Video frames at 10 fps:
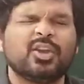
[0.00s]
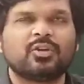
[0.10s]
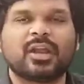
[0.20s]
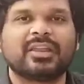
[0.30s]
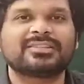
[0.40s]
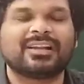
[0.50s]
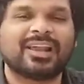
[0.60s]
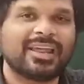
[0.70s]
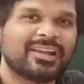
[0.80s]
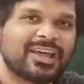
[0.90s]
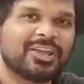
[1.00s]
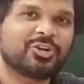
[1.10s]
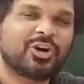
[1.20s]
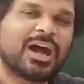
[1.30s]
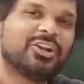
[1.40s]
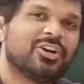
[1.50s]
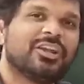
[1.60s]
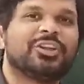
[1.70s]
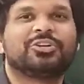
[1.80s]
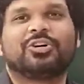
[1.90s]
யூகேரட்டிக் செல்களில் என்ன இருக்கும்
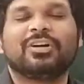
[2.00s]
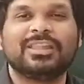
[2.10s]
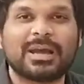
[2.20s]
அணுக்கரு இருக்கும்